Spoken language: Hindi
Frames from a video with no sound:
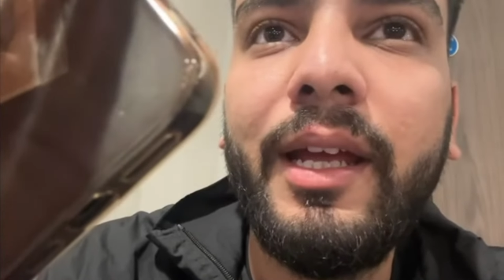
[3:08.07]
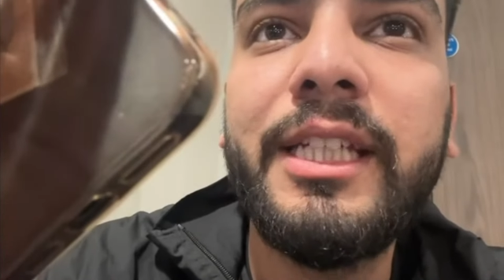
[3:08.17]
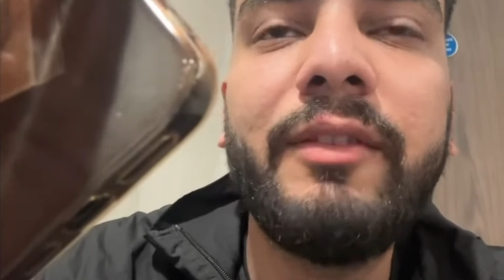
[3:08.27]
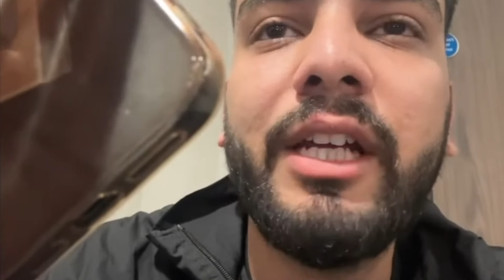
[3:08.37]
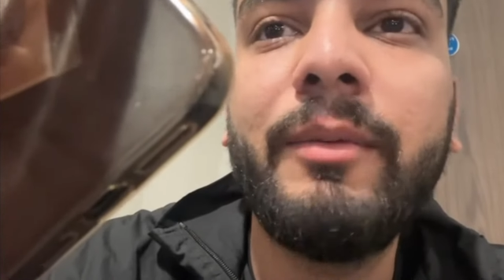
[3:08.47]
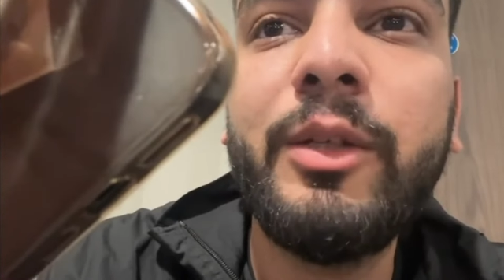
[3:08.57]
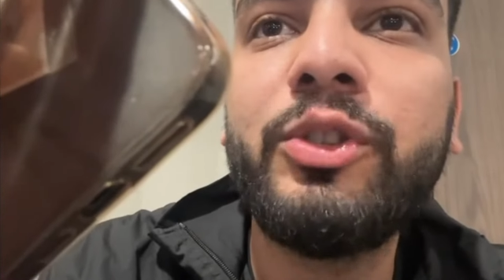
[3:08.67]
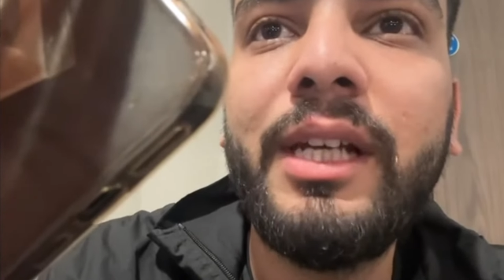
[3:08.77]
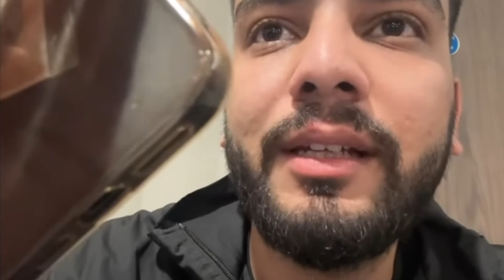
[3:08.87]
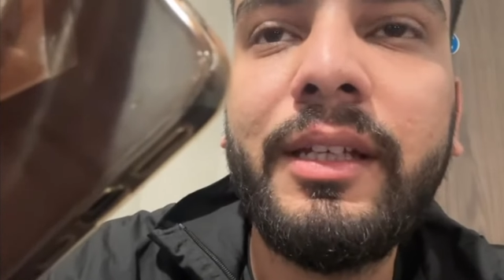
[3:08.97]
शिवानी हमारी
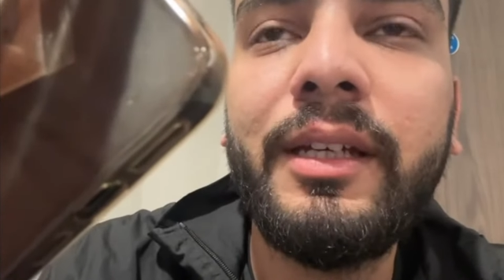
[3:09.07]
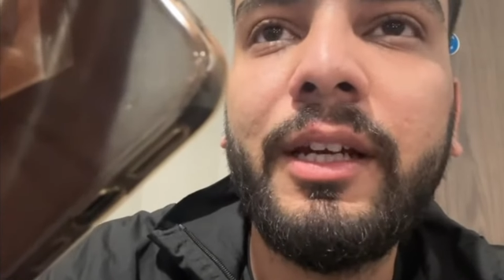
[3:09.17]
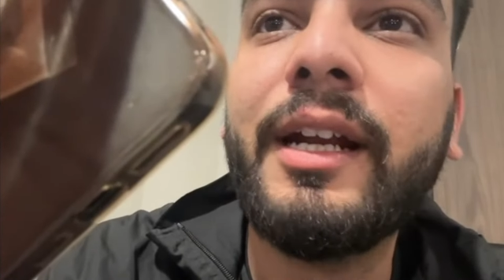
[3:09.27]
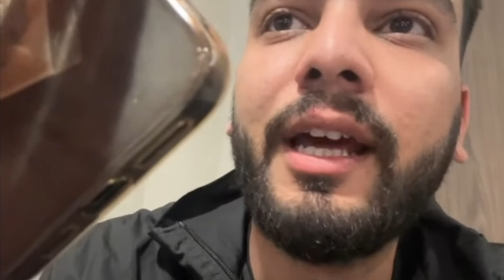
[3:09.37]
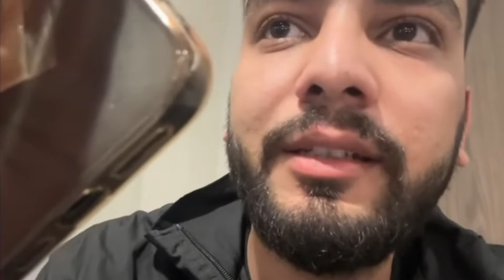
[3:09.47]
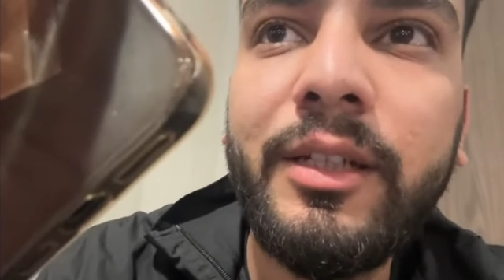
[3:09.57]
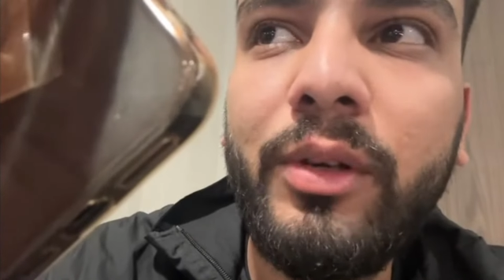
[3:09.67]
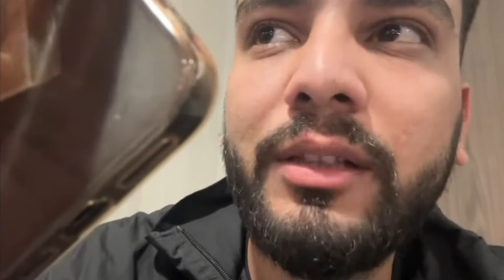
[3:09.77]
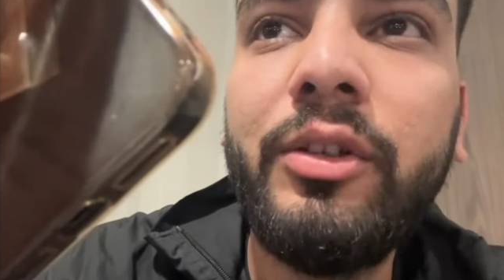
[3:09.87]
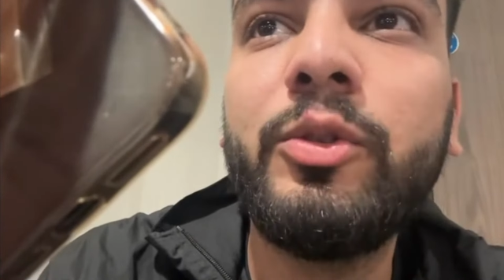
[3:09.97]
कुछ नहीं लगती कटारे की जरूर
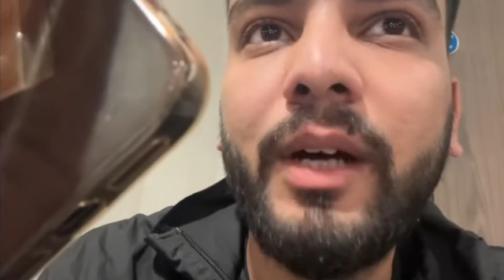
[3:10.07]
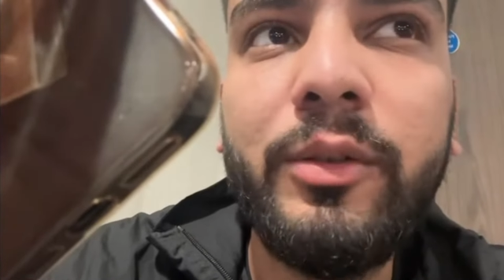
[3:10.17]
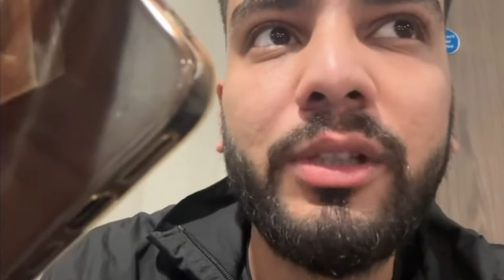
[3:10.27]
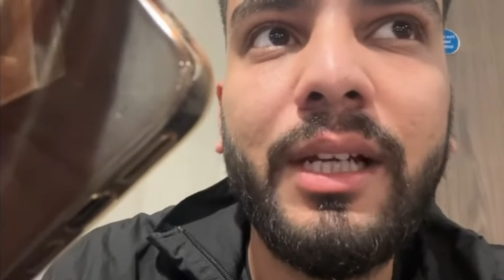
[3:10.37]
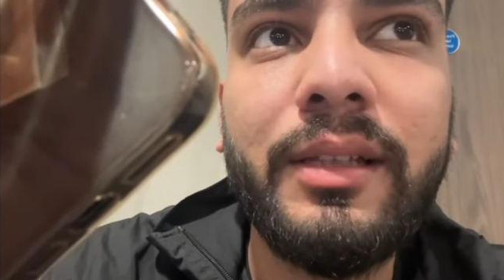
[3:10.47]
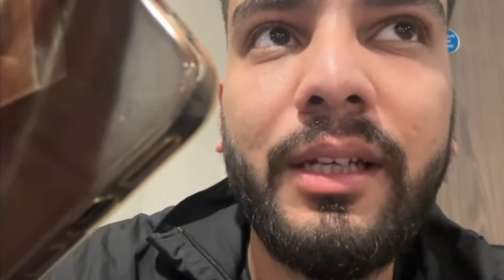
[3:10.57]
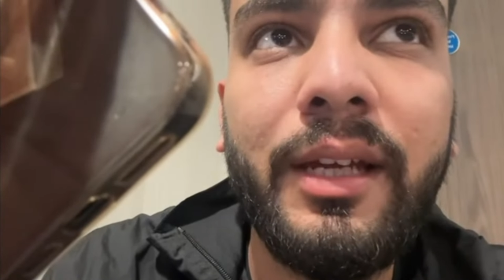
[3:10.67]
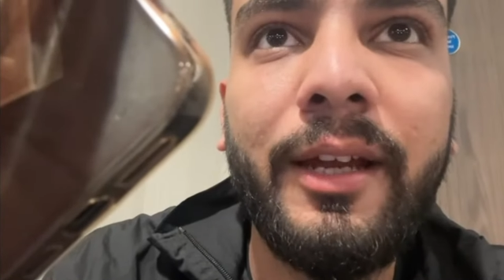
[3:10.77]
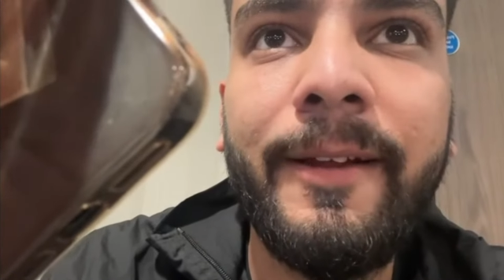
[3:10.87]
लगती होगी तुम्हारी कुछ नहीं लगती